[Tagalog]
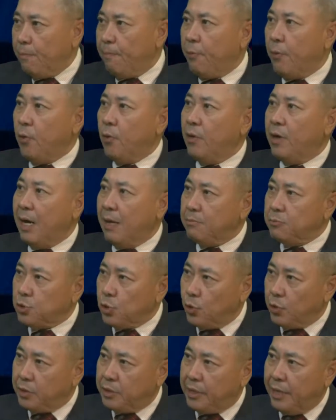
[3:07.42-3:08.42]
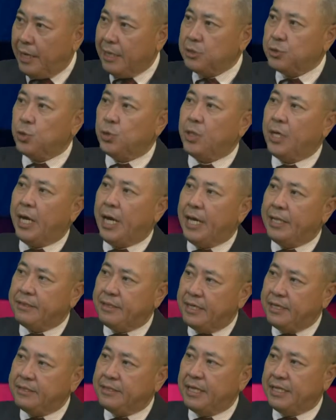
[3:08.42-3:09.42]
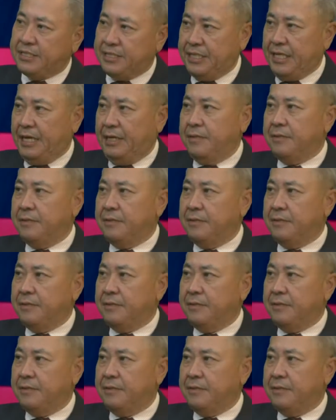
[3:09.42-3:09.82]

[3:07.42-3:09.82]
programs o direction ng ating TESDA?